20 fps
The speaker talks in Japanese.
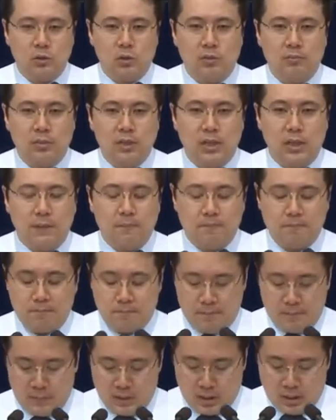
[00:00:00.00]
そういう場所が
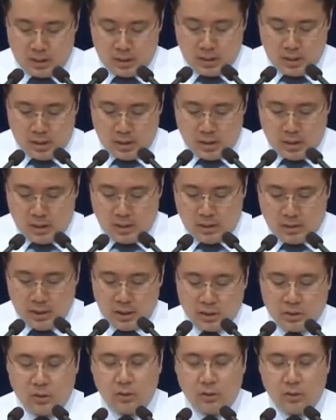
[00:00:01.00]
ペールシバであります